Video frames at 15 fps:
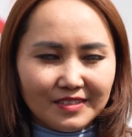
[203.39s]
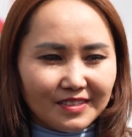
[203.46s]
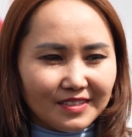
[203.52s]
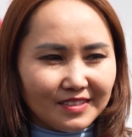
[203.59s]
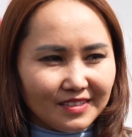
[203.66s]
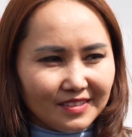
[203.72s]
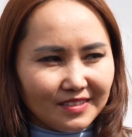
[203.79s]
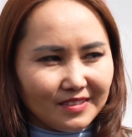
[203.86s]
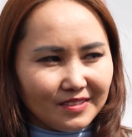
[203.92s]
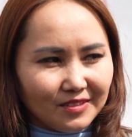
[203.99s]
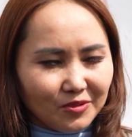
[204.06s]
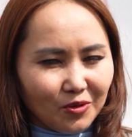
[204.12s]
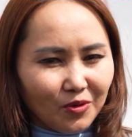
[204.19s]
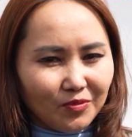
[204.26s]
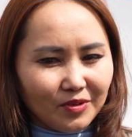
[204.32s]
э,
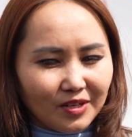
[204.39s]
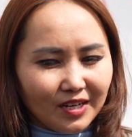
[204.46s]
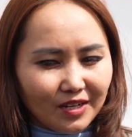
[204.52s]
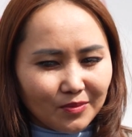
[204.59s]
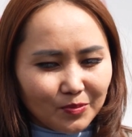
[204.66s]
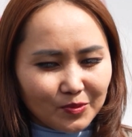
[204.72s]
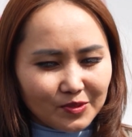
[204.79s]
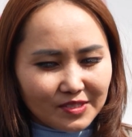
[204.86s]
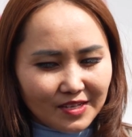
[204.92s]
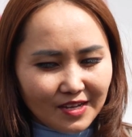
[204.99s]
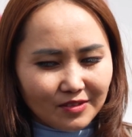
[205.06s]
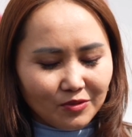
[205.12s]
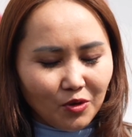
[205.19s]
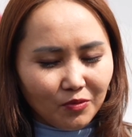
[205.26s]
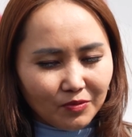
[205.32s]
новые корпуса,
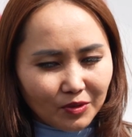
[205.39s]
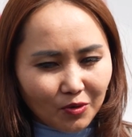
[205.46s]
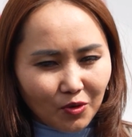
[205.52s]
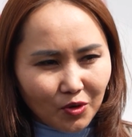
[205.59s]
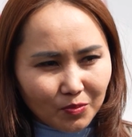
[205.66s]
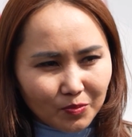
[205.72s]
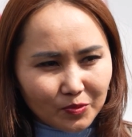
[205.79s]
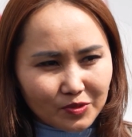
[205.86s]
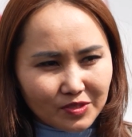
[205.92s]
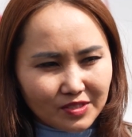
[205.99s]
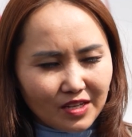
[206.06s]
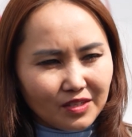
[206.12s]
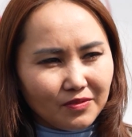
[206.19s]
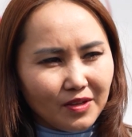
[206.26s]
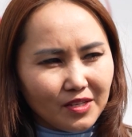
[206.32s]
новый корпус,
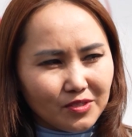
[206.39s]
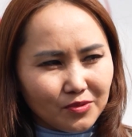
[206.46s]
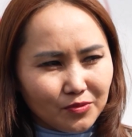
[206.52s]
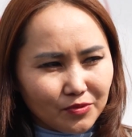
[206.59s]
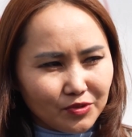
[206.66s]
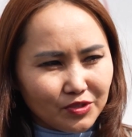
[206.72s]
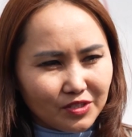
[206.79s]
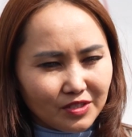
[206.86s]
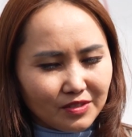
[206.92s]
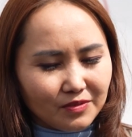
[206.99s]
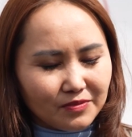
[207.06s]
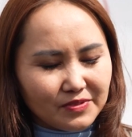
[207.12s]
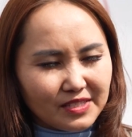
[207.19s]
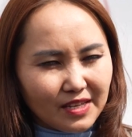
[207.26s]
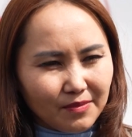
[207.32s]
соответствующий
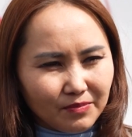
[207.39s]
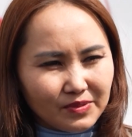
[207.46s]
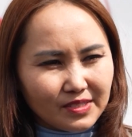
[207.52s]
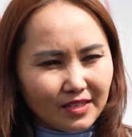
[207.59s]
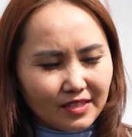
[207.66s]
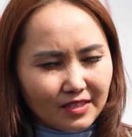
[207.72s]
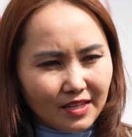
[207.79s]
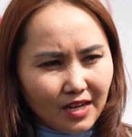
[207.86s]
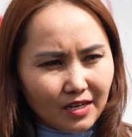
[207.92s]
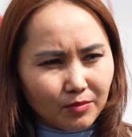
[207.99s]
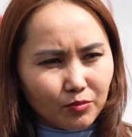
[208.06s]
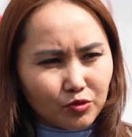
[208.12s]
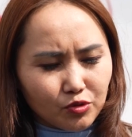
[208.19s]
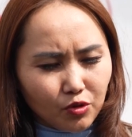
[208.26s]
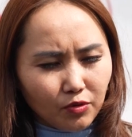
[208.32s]
всем
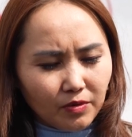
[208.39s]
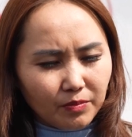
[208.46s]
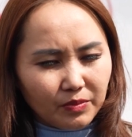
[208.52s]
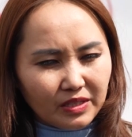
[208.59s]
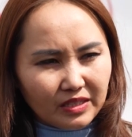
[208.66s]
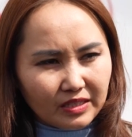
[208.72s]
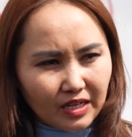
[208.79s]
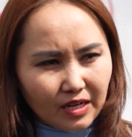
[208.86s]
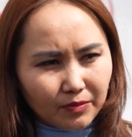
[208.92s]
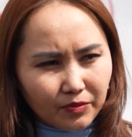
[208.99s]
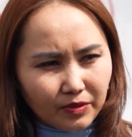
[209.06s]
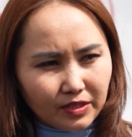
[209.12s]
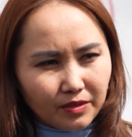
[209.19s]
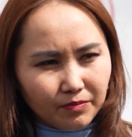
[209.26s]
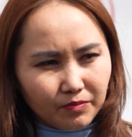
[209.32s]
санитарным условиям и
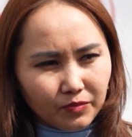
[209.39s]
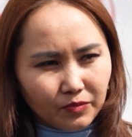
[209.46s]
требованиям.